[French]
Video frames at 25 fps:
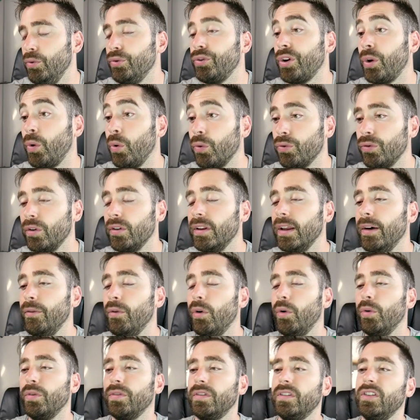Lui, je serais content de
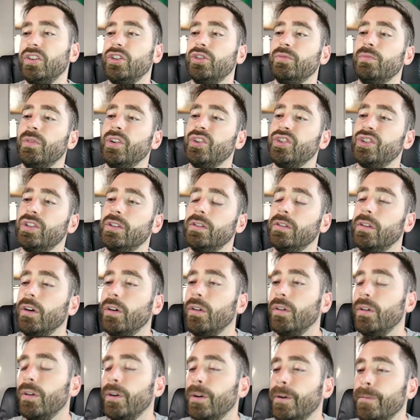l'avoir aussi, j'imagine,
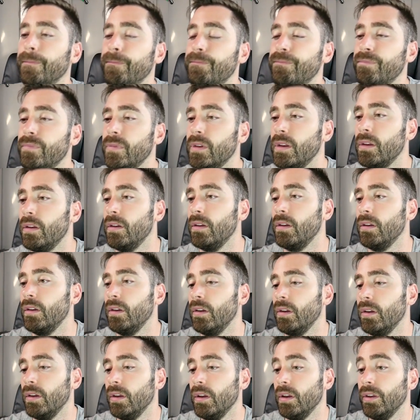dans... Euh,
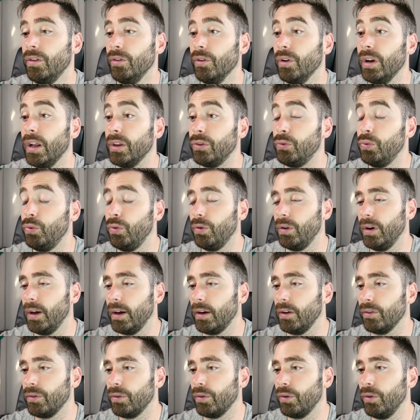dans la tour là
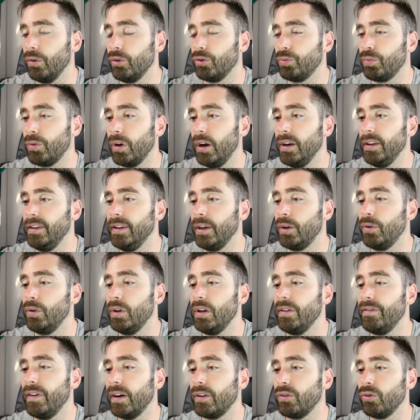quand je pourrais aligner que
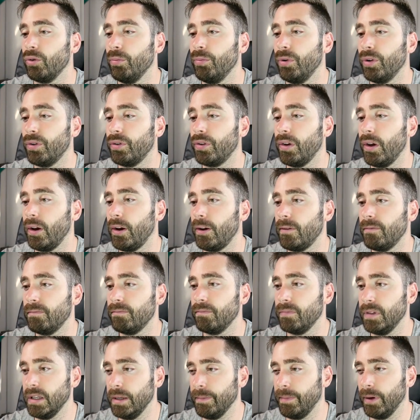les factions boxeurs.
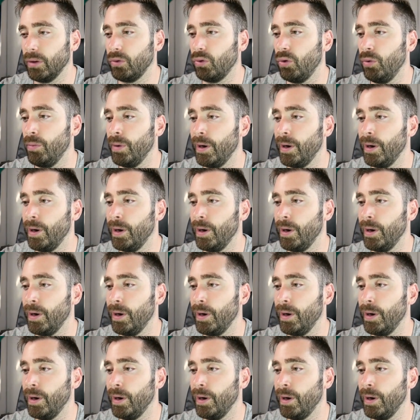Il est pas trop